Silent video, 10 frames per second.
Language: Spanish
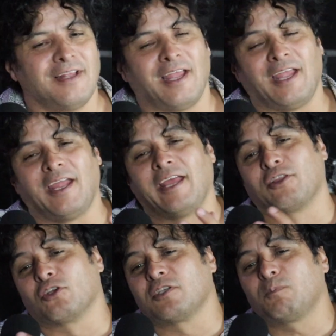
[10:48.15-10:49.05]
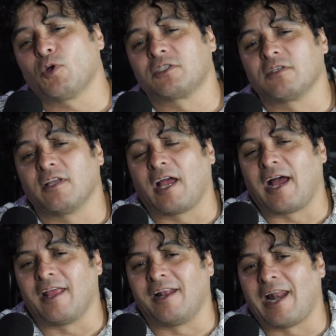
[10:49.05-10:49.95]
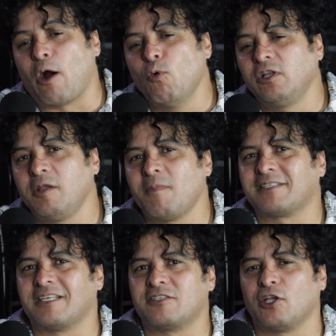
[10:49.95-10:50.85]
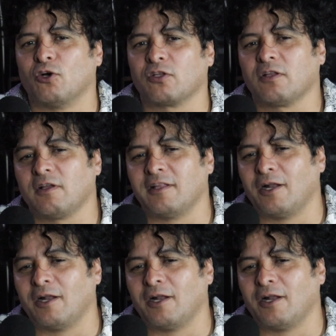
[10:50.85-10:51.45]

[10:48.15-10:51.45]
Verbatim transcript: eh, entonces, pues, en la última sesión, en